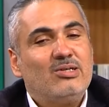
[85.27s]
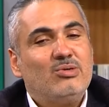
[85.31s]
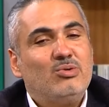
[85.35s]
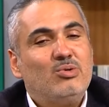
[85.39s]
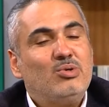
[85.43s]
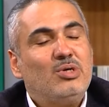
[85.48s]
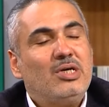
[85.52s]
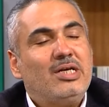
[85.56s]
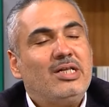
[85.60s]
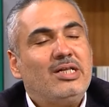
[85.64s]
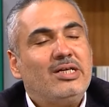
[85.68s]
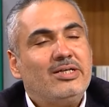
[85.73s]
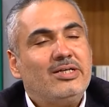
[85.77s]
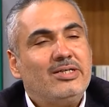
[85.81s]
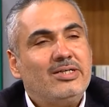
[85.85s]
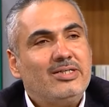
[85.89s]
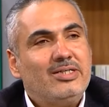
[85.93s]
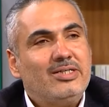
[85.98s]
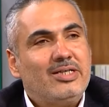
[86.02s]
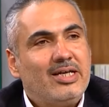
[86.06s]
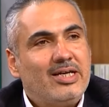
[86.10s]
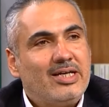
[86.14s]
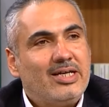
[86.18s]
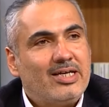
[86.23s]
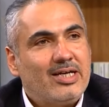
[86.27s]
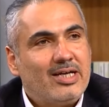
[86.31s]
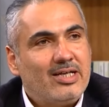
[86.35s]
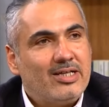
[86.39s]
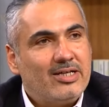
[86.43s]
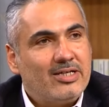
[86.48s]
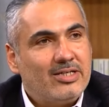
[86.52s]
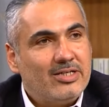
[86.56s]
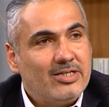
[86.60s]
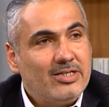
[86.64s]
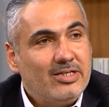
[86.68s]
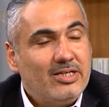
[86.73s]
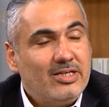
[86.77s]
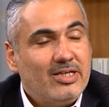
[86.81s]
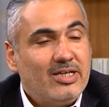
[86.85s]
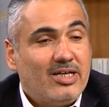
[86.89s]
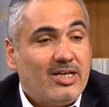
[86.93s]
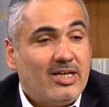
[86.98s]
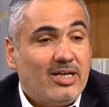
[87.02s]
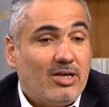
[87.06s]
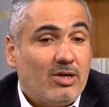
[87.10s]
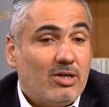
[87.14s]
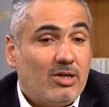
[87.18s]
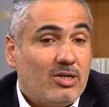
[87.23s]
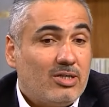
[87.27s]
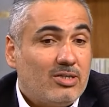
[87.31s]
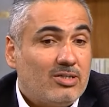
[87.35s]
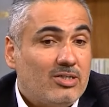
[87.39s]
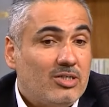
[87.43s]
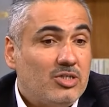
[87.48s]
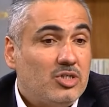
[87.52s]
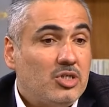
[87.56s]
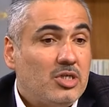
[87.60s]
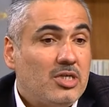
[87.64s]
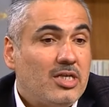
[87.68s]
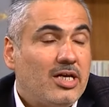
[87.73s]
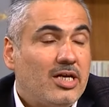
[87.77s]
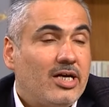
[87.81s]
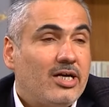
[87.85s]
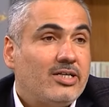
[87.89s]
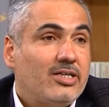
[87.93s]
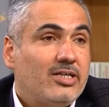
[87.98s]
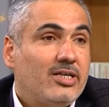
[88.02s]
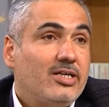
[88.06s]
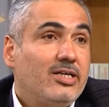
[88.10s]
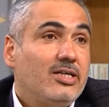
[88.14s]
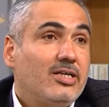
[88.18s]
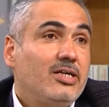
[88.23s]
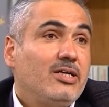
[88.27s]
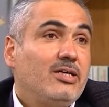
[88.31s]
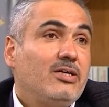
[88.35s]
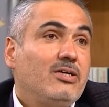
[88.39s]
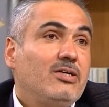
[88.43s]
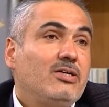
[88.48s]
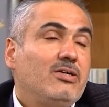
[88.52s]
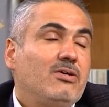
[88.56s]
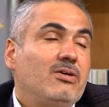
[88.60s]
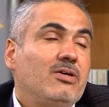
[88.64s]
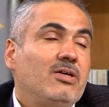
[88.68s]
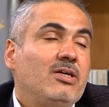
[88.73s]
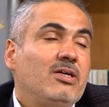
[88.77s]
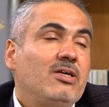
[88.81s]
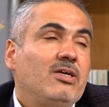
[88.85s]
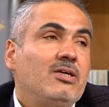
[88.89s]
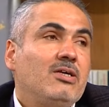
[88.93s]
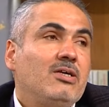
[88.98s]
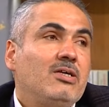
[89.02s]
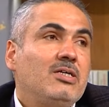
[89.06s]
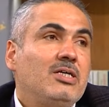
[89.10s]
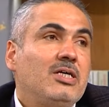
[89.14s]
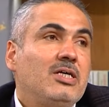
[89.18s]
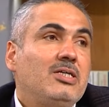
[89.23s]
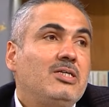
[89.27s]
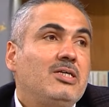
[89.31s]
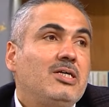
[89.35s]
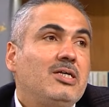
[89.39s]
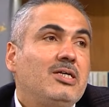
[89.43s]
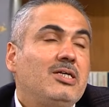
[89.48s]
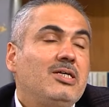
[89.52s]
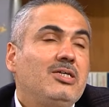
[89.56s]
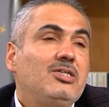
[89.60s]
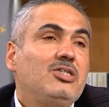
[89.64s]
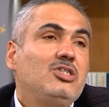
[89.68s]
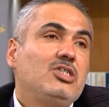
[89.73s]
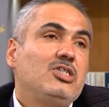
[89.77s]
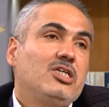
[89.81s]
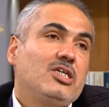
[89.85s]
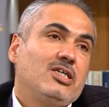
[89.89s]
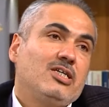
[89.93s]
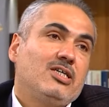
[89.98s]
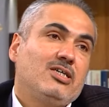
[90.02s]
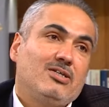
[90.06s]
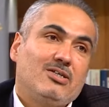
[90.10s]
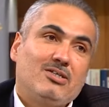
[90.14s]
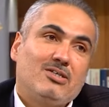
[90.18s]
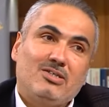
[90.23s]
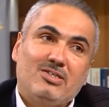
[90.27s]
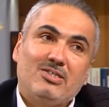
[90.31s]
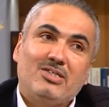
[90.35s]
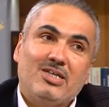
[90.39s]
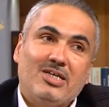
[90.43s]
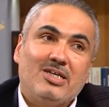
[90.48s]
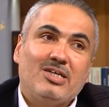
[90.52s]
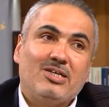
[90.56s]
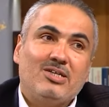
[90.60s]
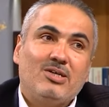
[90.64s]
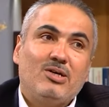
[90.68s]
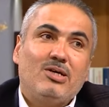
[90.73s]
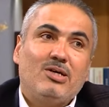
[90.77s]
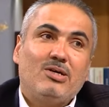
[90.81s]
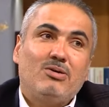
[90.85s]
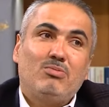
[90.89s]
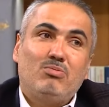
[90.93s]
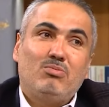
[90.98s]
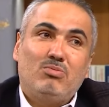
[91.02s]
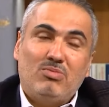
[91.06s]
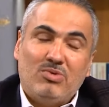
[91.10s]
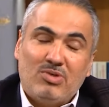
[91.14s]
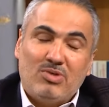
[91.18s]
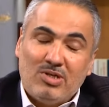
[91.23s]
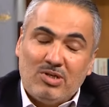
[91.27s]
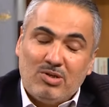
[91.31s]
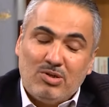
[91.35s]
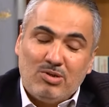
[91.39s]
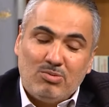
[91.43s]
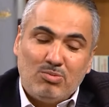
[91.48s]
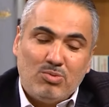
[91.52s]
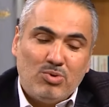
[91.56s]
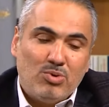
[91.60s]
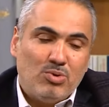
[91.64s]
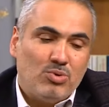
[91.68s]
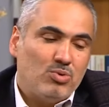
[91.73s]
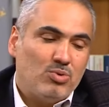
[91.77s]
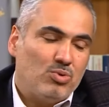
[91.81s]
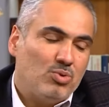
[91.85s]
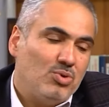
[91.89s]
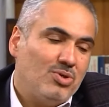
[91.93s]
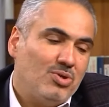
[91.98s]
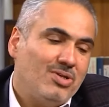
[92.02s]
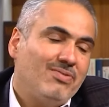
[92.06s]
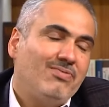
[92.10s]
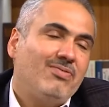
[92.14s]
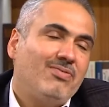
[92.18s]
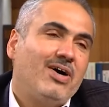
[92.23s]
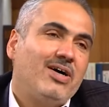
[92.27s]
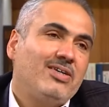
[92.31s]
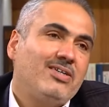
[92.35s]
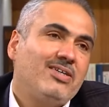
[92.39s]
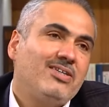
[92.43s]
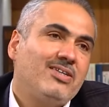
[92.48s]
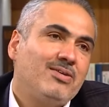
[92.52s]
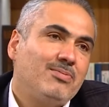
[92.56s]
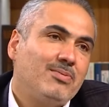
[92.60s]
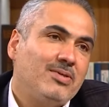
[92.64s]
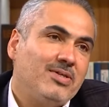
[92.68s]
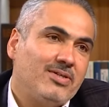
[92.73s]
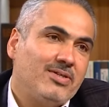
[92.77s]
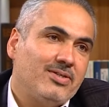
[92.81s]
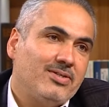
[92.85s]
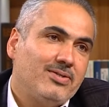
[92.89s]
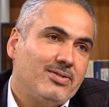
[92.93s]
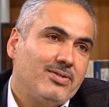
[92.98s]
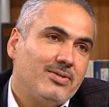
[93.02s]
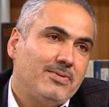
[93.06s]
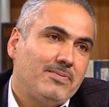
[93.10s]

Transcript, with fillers: üyelerinin, terekelerinin sicillerde e, yeterince sayıda e, bulunduğunu ifade edebiliriz.